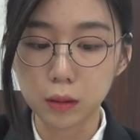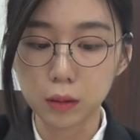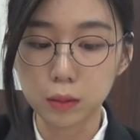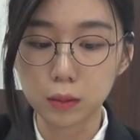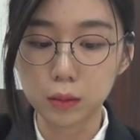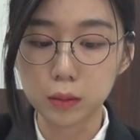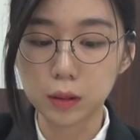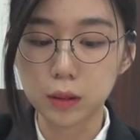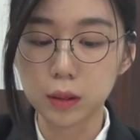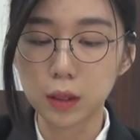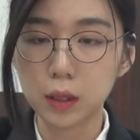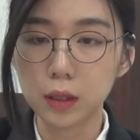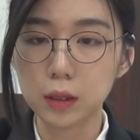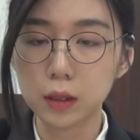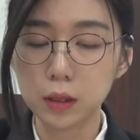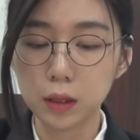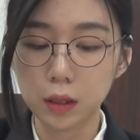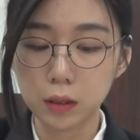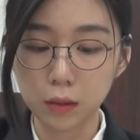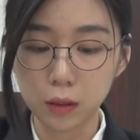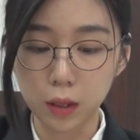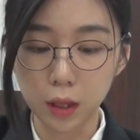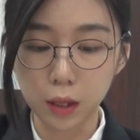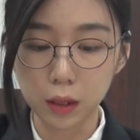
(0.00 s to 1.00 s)
よる政治
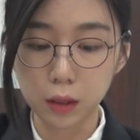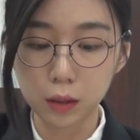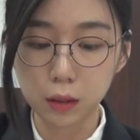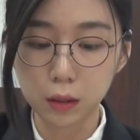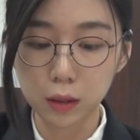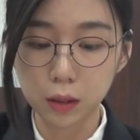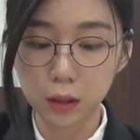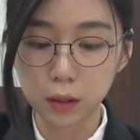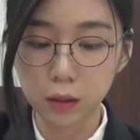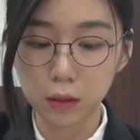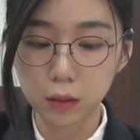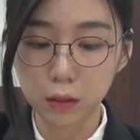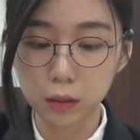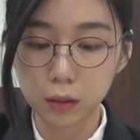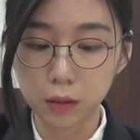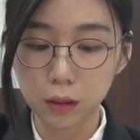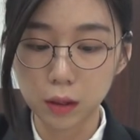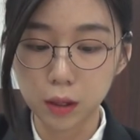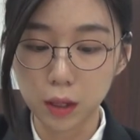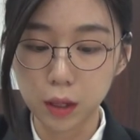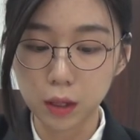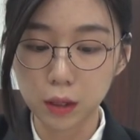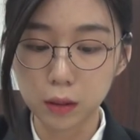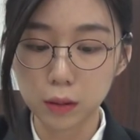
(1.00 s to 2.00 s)
への
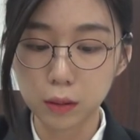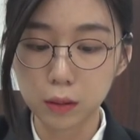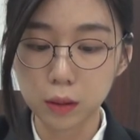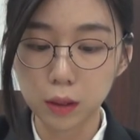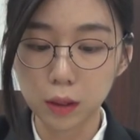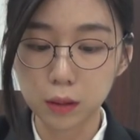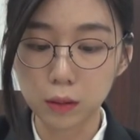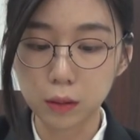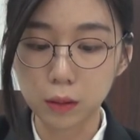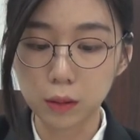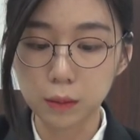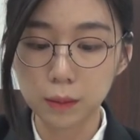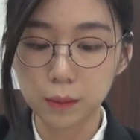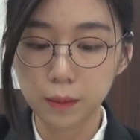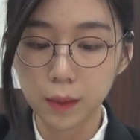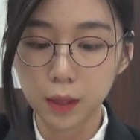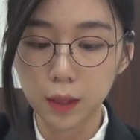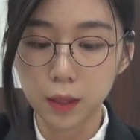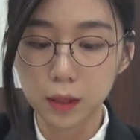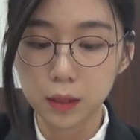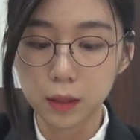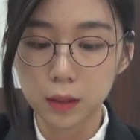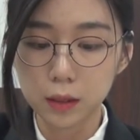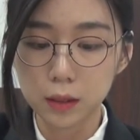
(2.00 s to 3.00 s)
影響など
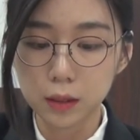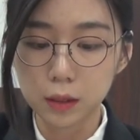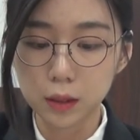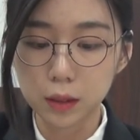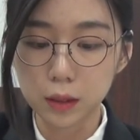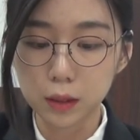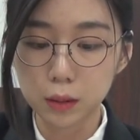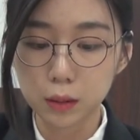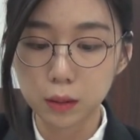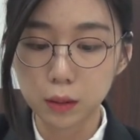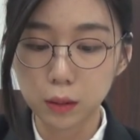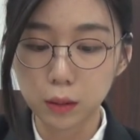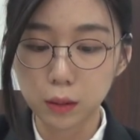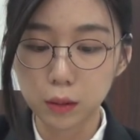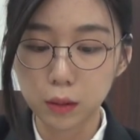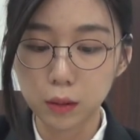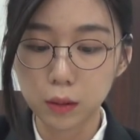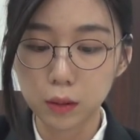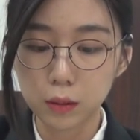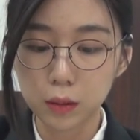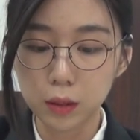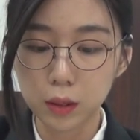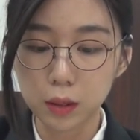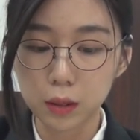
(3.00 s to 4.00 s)
実証
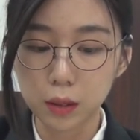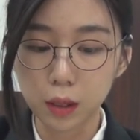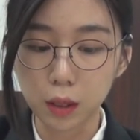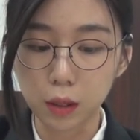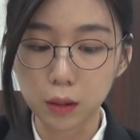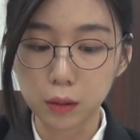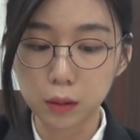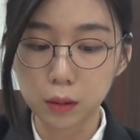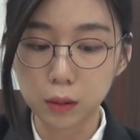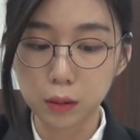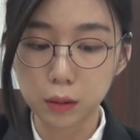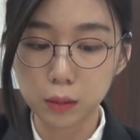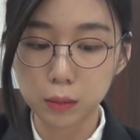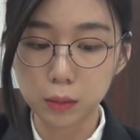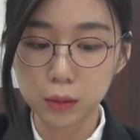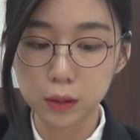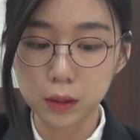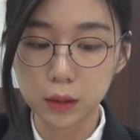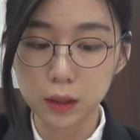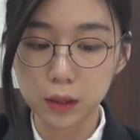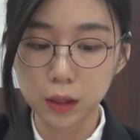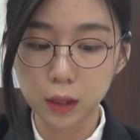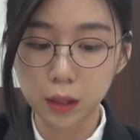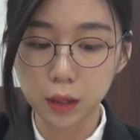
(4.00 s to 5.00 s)
行為や強
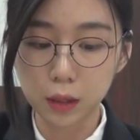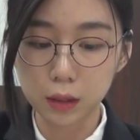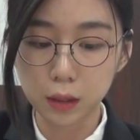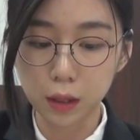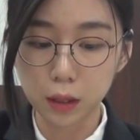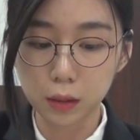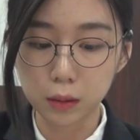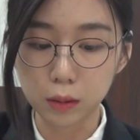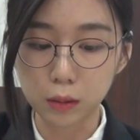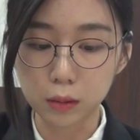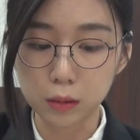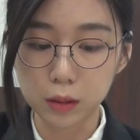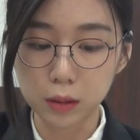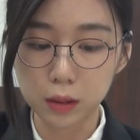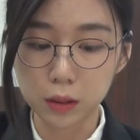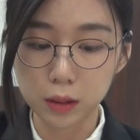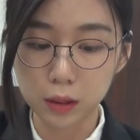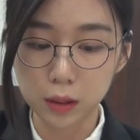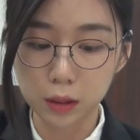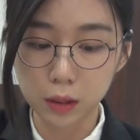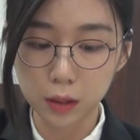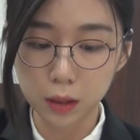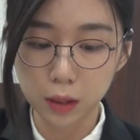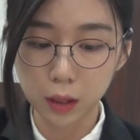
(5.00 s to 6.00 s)
物性など
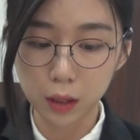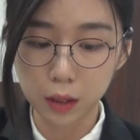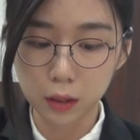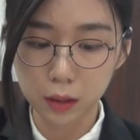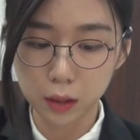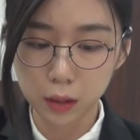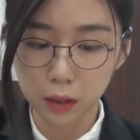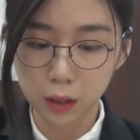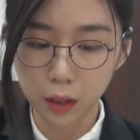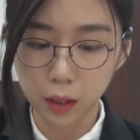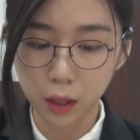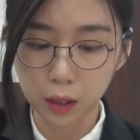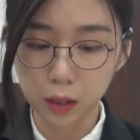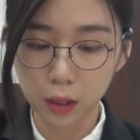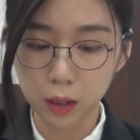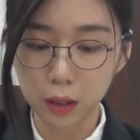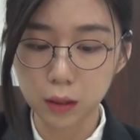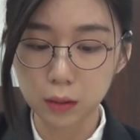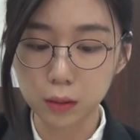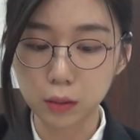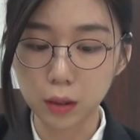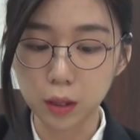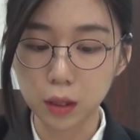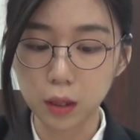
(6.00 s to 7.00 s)
甚大に与
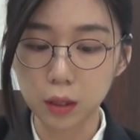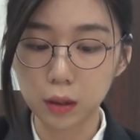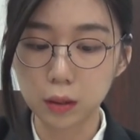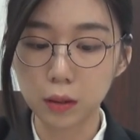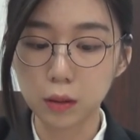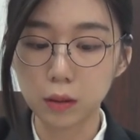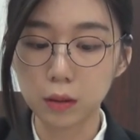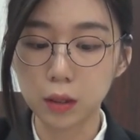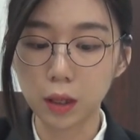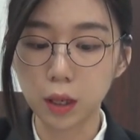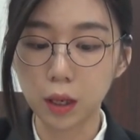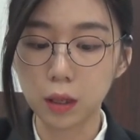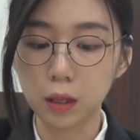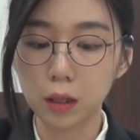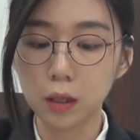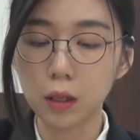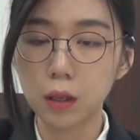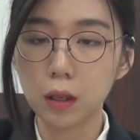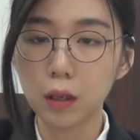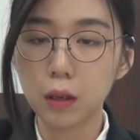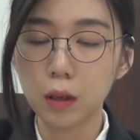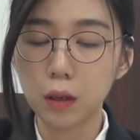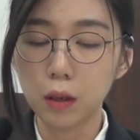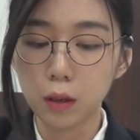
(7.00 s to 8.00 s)
える影響が
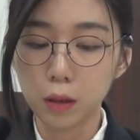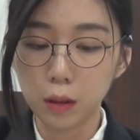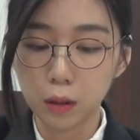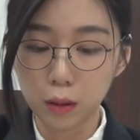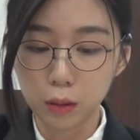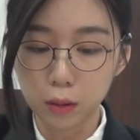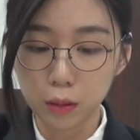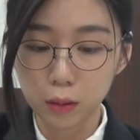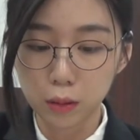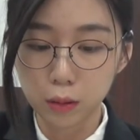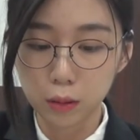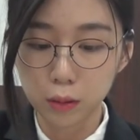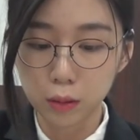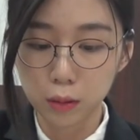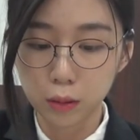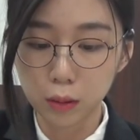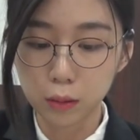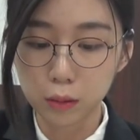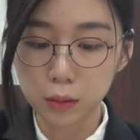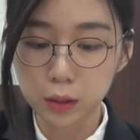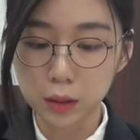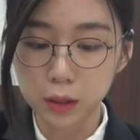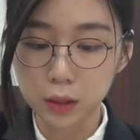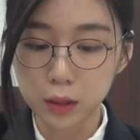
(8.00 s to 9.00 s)

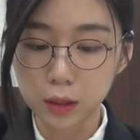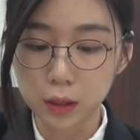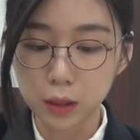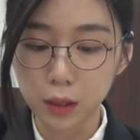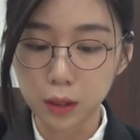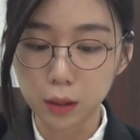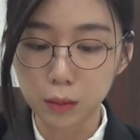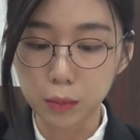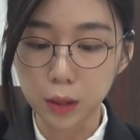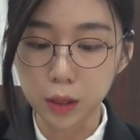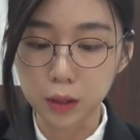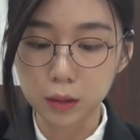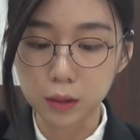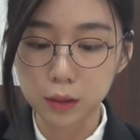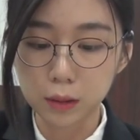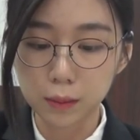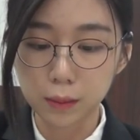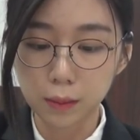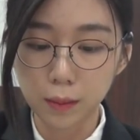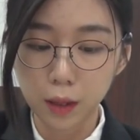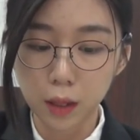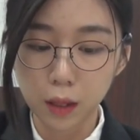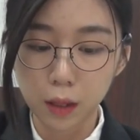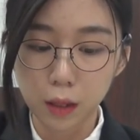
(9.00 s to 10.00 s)
告知しています。
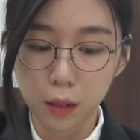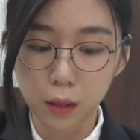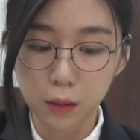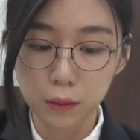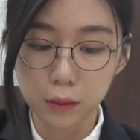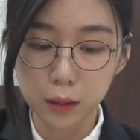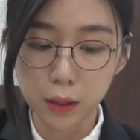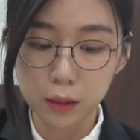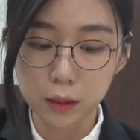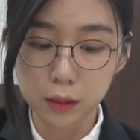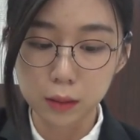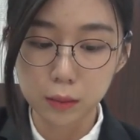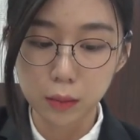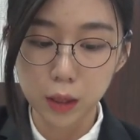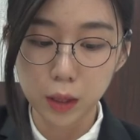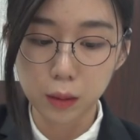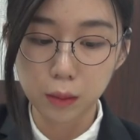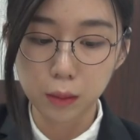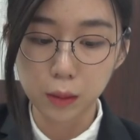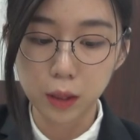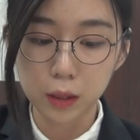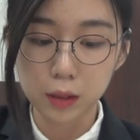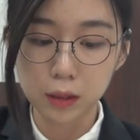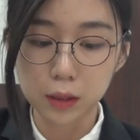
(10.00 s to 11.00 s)
2つ目
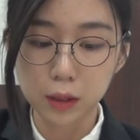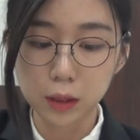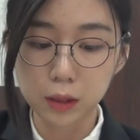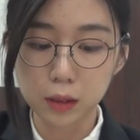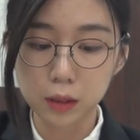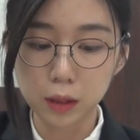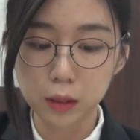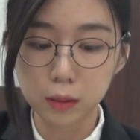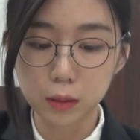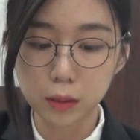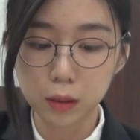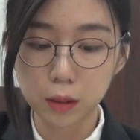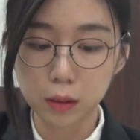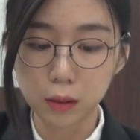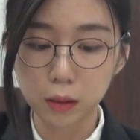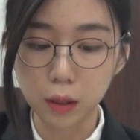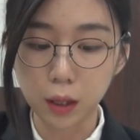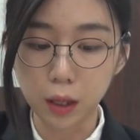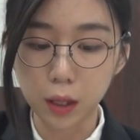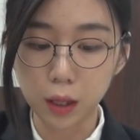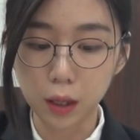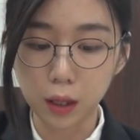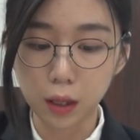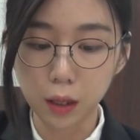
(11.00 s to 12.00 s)
は前作で
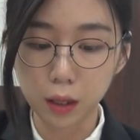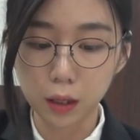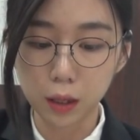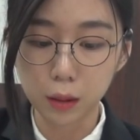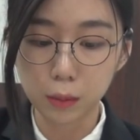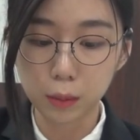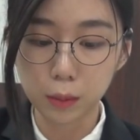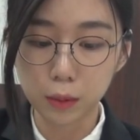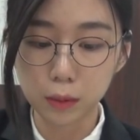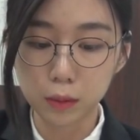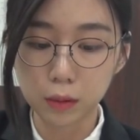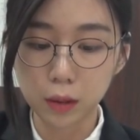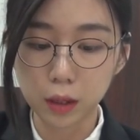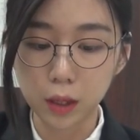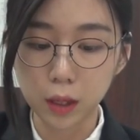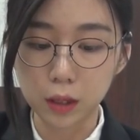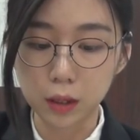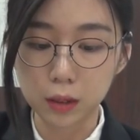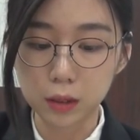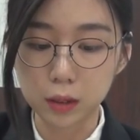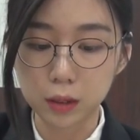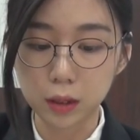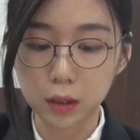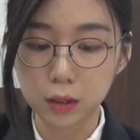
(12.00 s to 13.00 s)
の赤本の
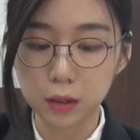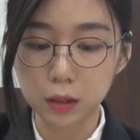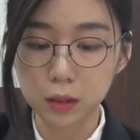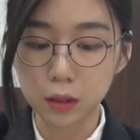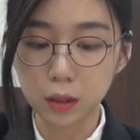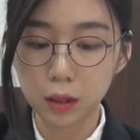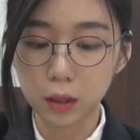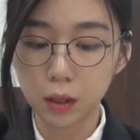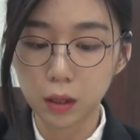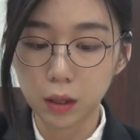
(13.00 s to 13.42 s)
話です